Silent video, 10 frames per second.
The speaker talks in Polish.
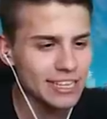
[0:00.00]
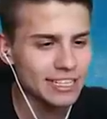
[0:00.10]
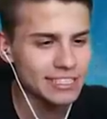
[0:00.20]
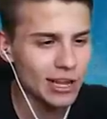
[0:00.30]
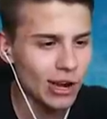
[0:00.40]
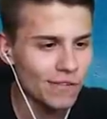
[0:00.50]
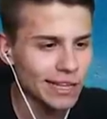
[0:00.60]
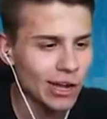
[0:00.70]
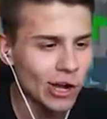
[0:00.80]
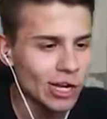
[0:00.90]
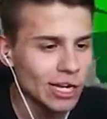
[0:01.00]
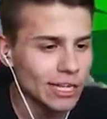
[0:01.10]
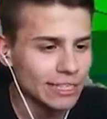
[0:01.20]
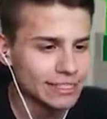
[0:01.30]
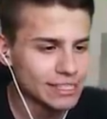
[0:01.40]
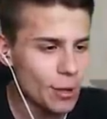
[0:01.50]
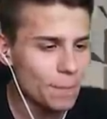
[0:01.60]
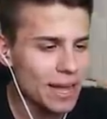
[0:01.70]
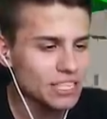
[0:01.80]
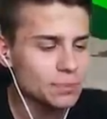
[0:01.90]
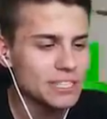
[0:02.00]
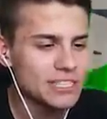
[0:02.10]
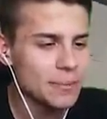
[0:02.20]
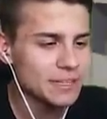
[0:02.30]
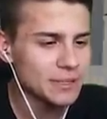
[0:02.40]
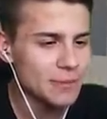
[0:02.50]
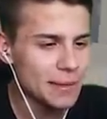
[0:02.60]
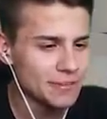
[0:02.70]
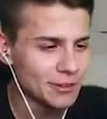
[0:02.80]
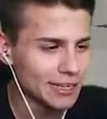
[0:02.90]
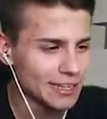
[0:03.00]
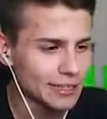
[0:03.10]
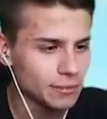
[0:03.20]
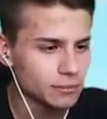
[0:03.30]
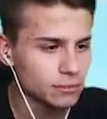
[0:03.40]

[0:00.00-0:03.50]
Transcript: z Ranieckiego chowanego i zobaczmy, co my tu mamy w ogóle na tym...